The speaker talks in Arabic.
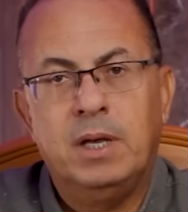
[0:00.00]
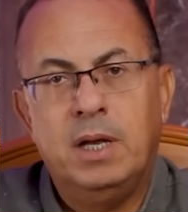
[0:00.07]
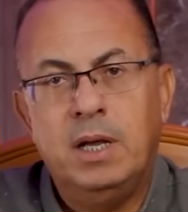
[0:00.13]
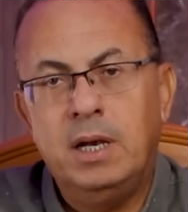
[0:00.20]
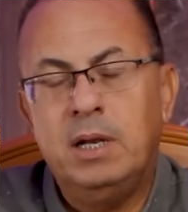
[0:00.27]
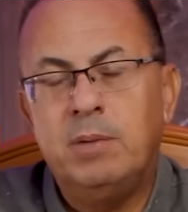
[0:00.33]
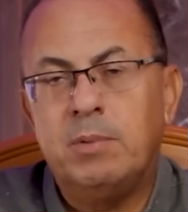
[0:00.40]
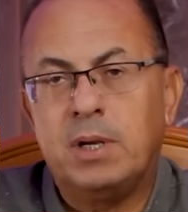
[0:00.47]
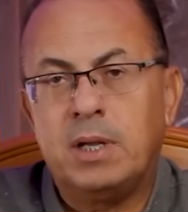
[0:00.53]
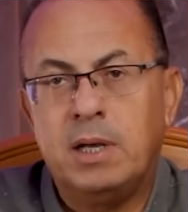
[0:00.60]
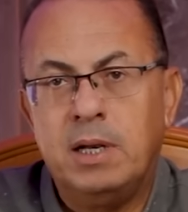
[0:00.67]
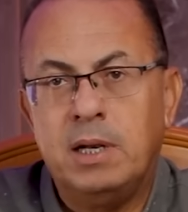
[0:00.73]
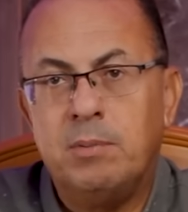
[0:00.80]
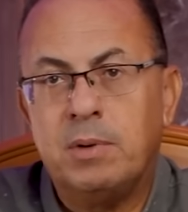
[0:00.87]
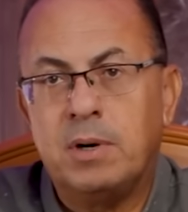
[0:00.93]
اللي من
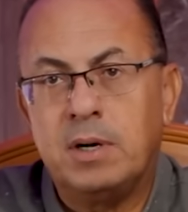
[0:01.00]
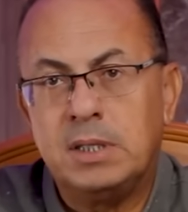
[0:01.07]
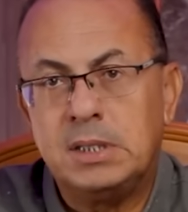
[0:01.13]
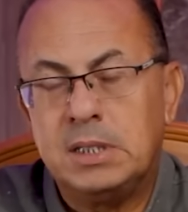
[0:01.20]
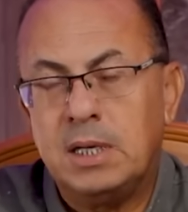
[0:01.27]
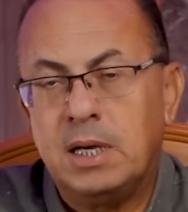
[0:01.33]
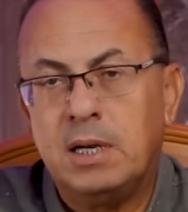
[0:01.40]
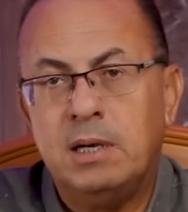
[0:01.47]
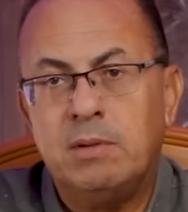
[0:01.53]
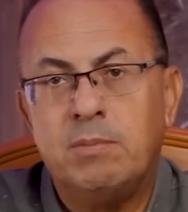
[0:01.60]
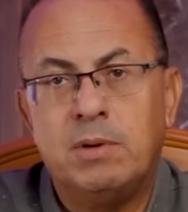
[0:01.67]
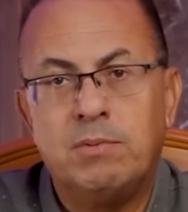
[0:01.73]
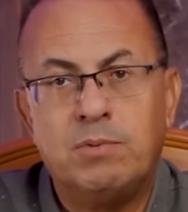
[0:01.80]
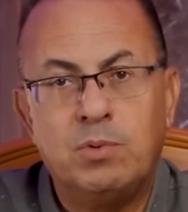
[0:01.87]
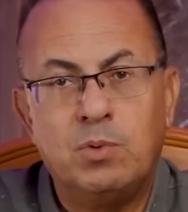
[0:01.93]
خلالها بنرسخ
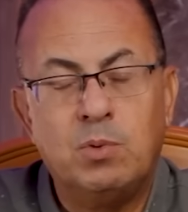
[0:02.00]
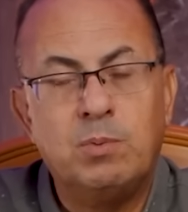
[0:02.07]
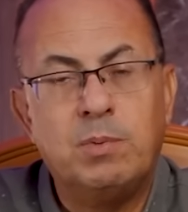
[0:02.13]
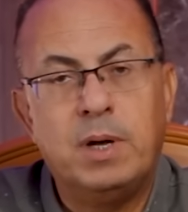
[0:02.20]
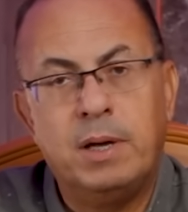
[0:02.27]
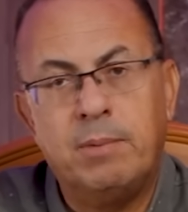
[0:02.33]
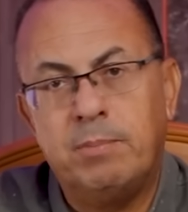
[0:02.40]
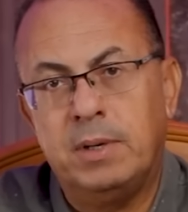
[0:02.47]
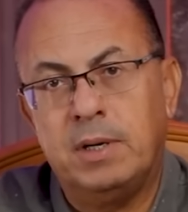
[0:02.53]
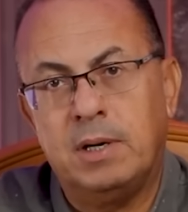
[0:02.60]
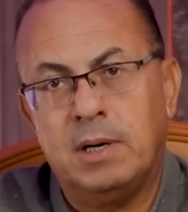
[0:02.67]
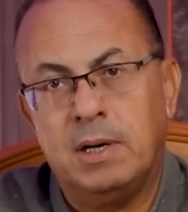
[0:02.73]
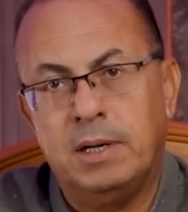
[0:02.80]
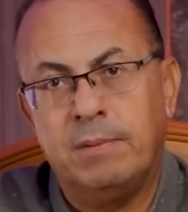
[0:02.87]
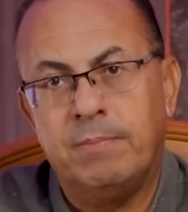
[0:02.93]
لمفهوم هام
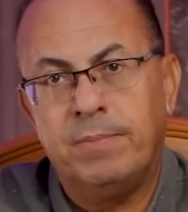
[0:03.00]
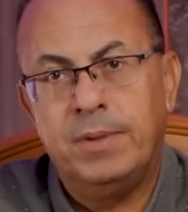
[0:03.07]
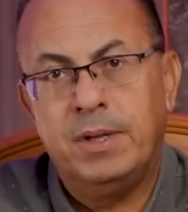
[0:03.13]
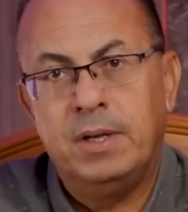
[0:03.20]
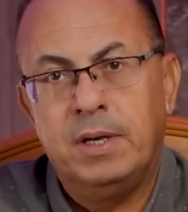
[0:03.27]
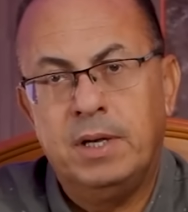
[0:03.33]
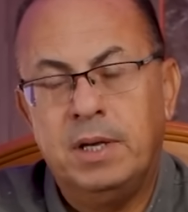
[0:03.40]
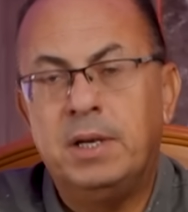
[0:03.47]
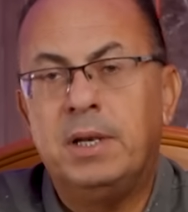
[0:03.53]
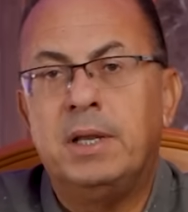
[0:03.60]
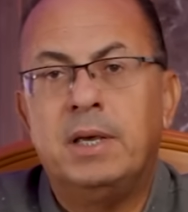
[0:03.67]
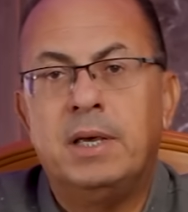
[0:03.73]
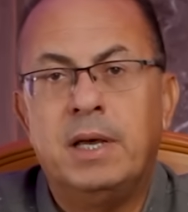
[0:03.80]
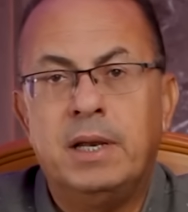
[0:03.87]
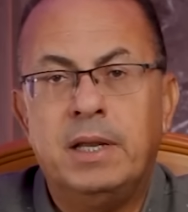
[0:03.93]
للغاية إن
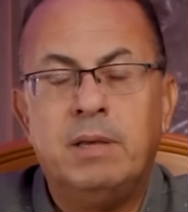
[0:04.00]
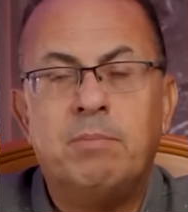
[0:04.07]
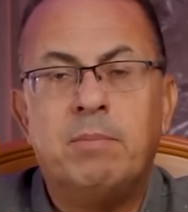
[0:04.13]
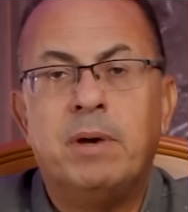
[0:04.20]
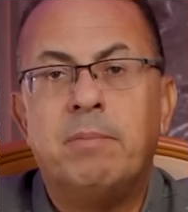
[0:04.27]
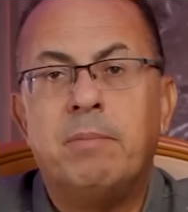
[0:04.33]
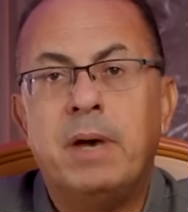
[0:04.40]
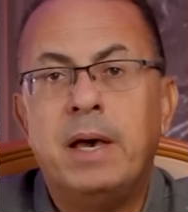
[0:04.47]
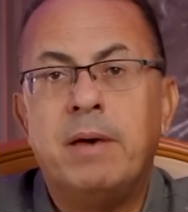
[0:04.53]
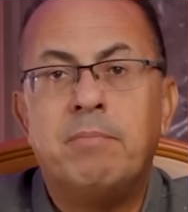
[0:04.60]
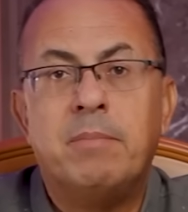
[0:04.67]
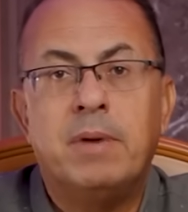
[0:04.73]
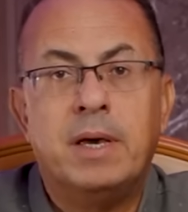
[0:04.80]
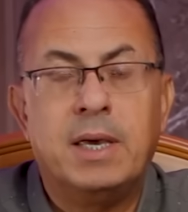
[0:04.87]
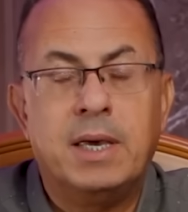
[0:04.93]
الجريمة
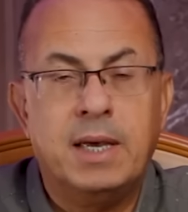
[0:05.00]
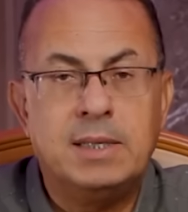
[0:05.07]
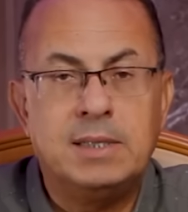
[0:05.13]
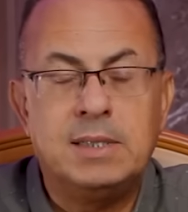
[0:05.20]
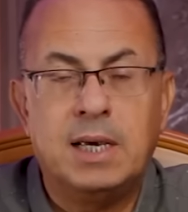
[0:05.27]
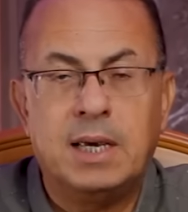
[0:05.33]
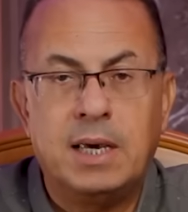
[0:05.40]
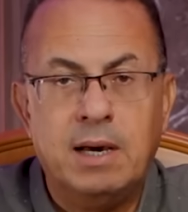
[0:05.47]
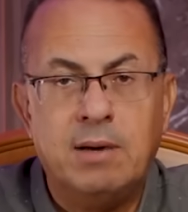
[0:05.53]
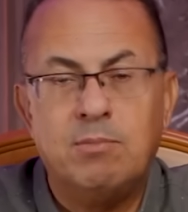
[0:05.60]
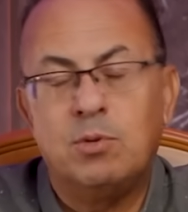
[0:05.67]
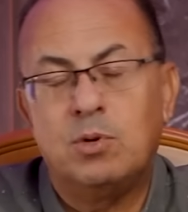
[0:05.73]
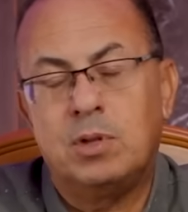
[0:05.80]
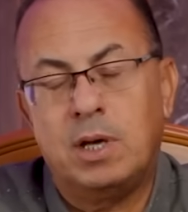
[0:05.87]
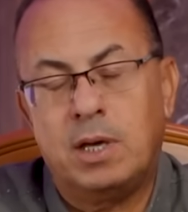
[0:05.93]
مهما كان ذكاء
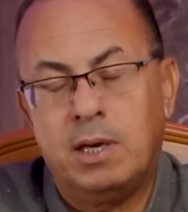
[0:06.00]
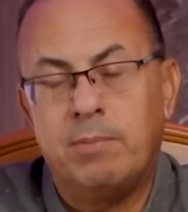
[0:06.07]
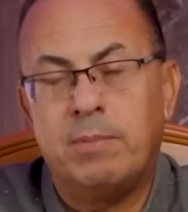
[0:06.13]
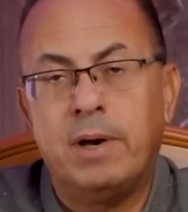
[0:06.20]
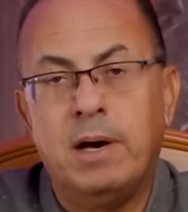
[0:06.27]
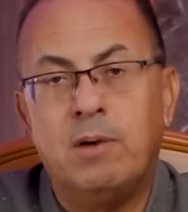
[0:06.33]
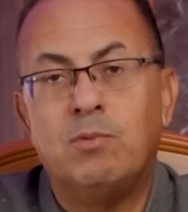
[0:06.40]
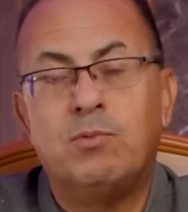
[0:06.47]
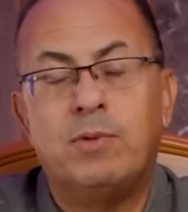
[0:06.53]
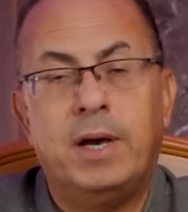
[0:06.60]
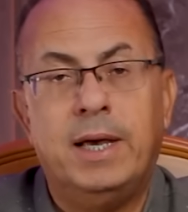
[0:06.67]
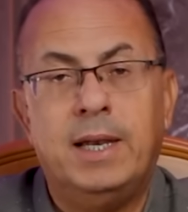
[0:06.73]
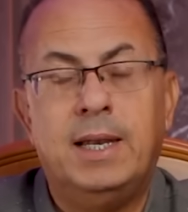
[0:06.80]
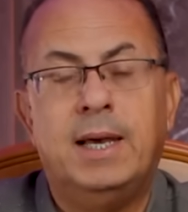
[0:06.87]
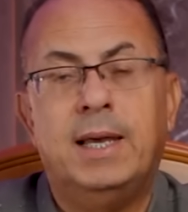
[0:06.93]
مرتكبها أو
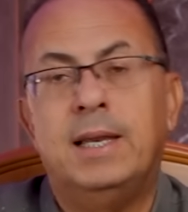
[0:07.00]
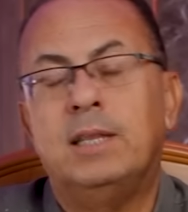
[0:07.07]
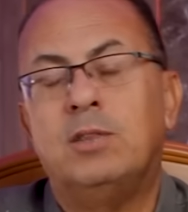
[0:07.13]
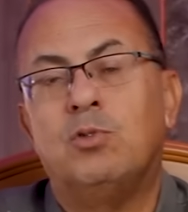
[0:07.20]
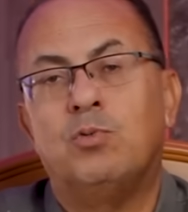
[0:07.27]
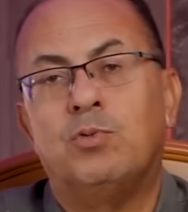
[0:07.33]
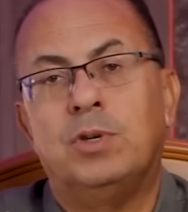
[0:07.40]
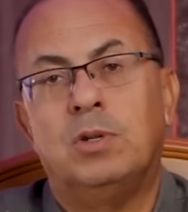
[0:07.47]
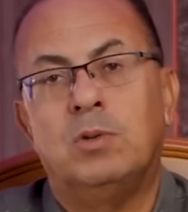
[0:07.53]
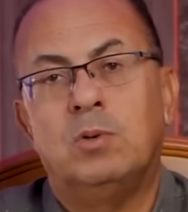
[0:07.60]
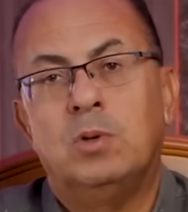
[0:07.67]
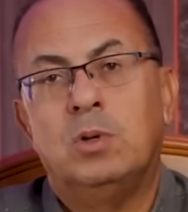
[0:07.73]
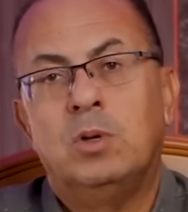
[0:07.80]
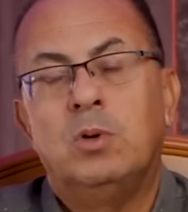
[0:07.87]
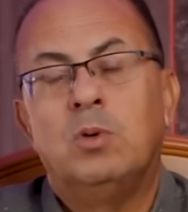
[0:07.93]
فاعلها لن تفيد
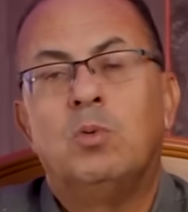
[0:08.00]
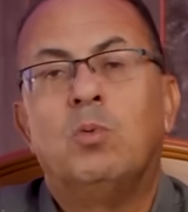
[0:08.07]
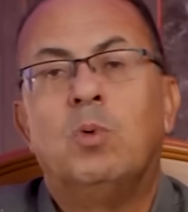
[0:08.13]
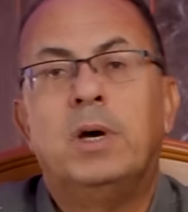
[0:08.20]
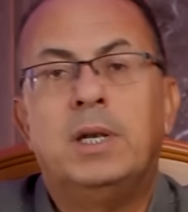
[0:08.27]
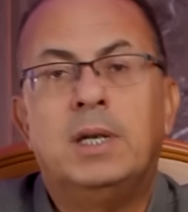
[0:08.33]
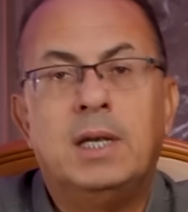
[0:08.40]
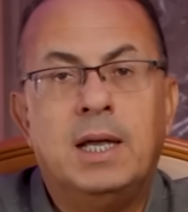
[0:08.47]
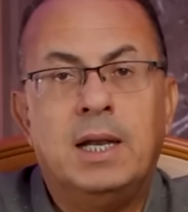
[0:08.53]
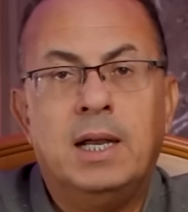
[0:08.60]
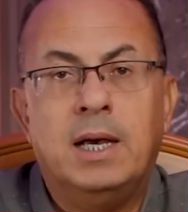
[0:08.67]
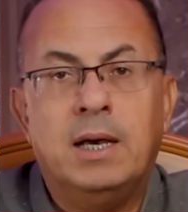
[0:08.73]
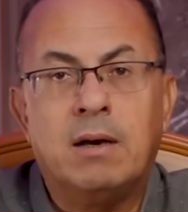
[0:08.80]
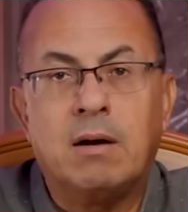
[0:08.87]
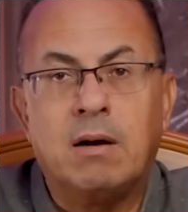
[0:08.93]
وإن
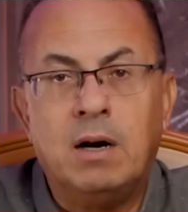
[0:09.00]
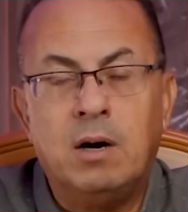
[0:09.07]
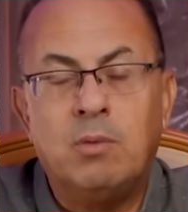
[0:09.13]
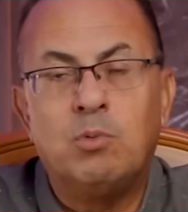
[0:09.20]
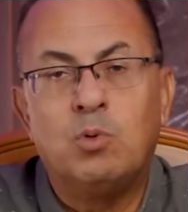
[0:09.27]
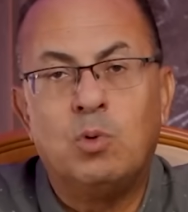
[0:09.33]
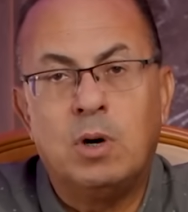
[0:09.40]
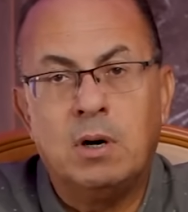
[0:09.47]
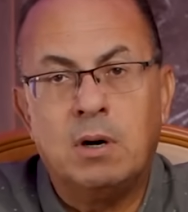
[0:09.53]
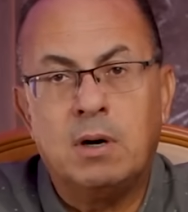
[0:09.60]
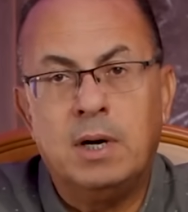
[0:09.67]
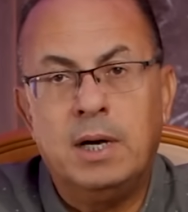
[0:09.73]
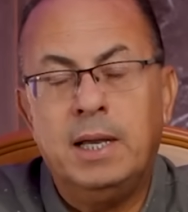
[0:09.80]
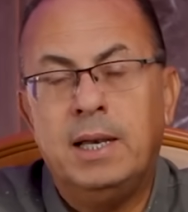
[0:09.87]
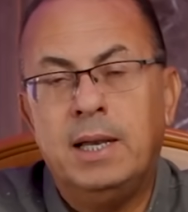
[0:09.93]
العقاب
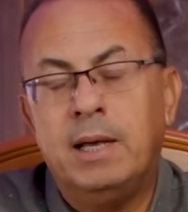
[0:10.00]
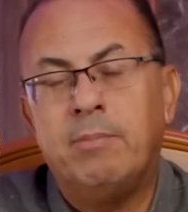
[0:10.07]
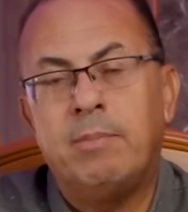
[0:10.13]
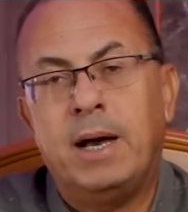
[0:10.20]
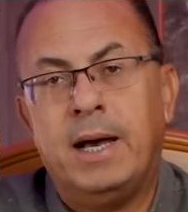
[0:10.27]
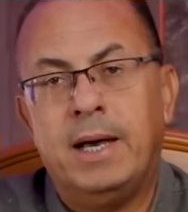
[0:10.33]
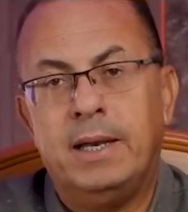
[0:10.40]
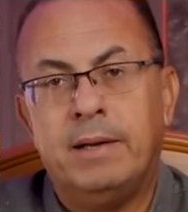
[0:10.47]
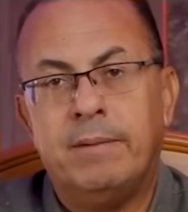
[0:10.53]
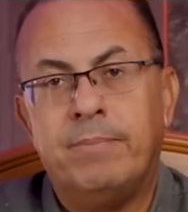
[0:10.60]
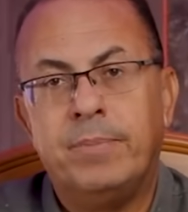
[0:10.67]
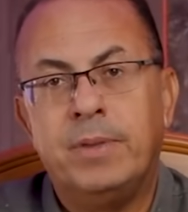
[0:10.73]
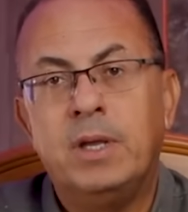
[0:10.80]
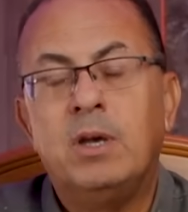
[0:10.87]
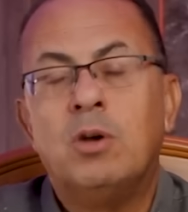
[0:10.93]
واقع لا محالة
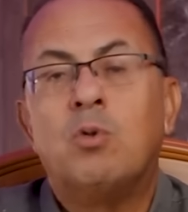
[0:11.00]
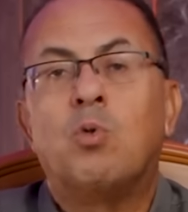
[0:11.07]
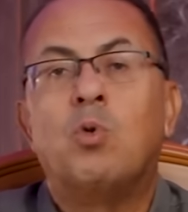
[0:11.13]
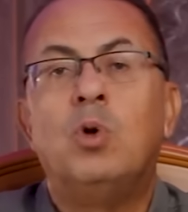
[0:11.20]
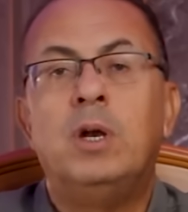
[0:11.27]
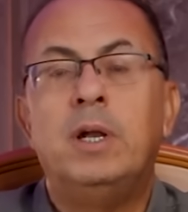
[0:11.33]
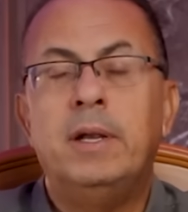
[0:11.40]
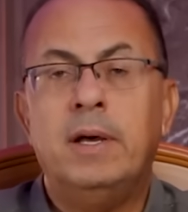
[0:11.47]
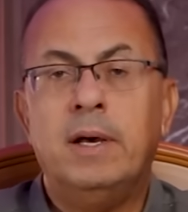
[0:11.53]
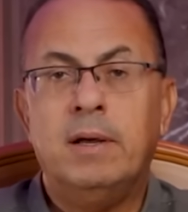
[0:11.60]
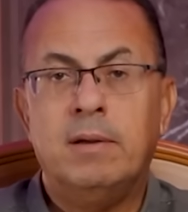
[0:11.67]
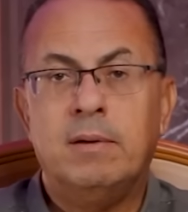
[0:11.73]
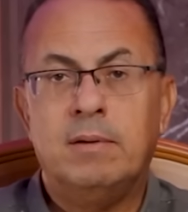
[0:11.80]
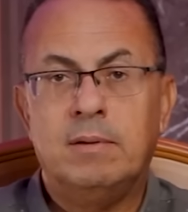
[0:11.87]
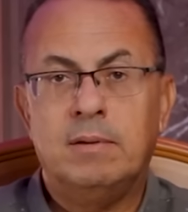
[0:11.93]
كلنا